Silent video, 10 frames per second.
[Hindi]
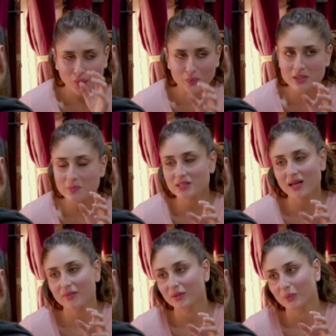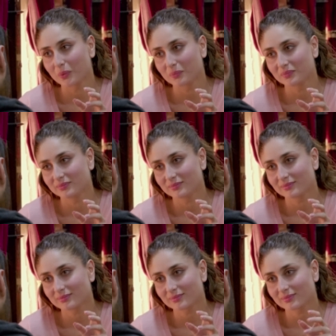I've always missed having a home
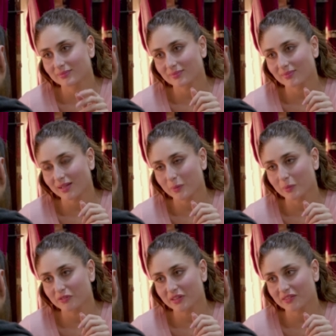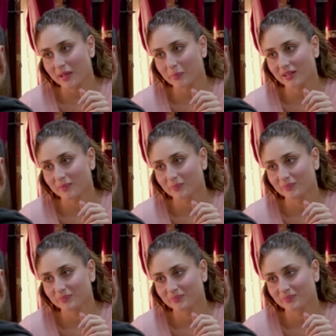and a perfect family.